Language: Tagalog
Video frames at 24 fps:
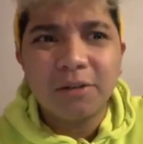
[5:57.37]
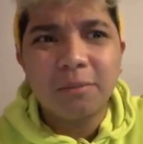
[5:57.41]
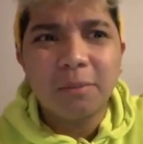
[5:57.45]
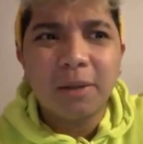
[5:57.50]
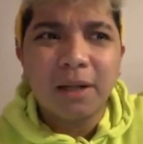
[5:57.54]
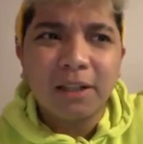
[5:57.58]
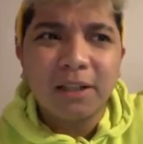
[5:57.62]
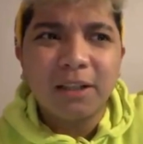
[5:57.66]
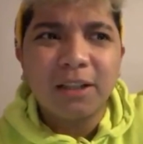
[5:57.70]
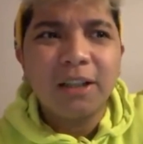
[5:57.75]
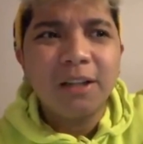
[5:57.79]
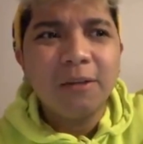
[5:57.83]

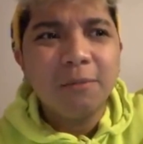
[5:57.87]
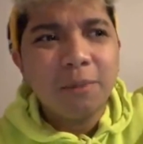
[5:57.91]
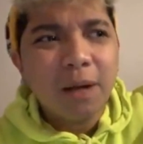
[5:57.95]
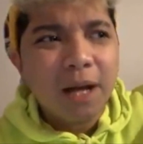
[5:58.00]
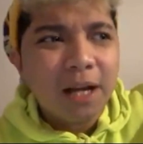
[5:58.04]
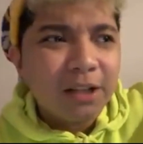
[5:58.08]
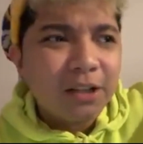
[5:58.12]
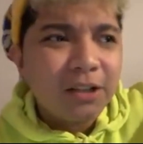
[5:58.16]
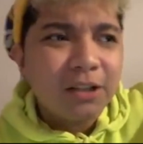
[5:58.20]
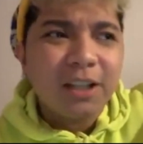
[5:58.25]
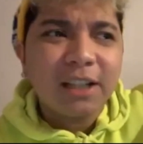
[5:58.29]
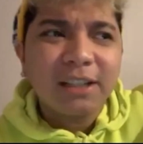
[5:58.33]
Badger, King
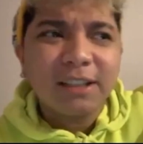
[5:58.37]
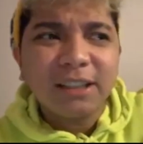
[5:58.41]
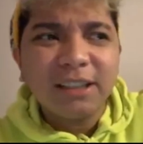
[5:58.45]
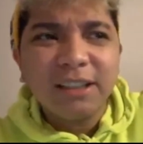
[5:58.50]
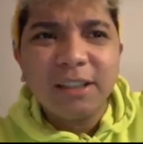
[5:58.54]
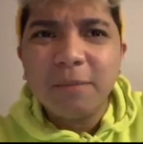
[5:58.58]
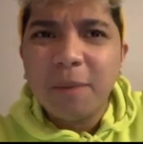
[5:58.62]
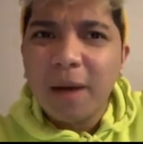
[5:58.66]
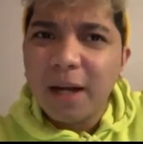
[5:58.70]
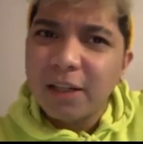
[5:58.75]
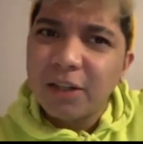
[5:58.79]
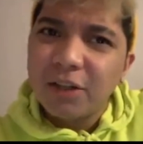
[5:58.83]
Badger, nasan si
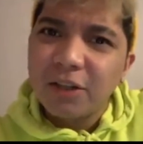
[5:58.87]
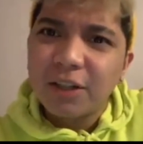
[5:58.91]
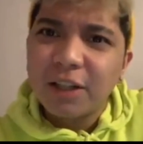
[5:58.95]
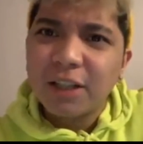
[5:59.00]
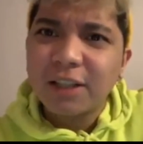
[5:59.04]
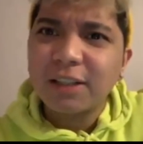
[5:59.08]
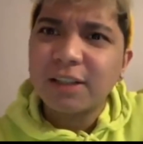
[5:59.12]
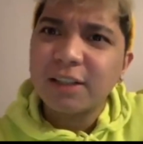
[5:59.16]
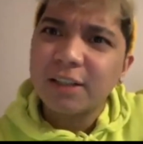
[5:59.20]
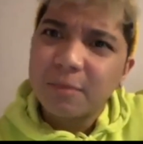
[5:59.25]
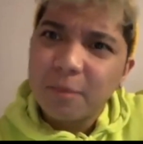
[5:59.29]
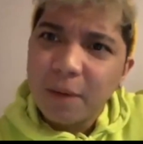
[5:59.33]
Badger,
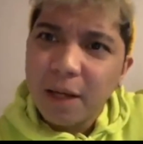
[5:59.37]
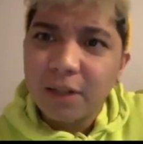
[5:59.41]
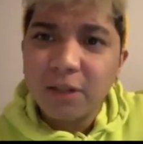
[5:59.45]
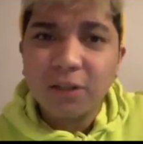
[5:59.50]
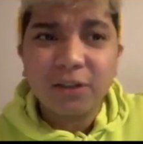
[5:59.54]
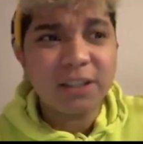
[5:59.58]
nasan si Badger,